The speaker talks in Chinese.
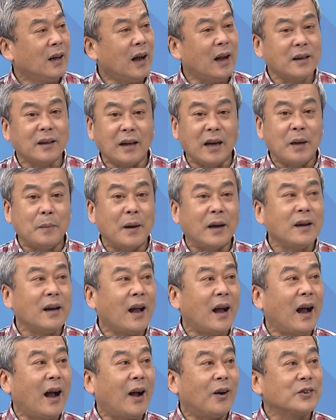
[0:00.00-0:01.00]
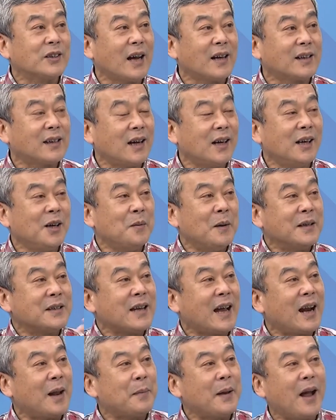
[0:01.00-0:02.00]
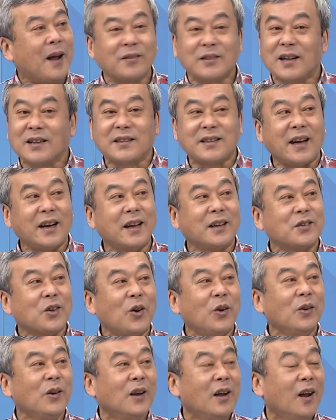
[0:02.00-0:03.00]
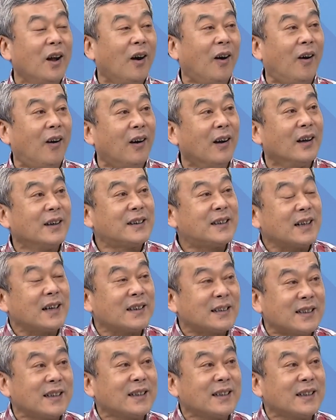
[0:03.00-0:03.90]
啊，你们好像哥们在那边，好像觉得说，哦，这个是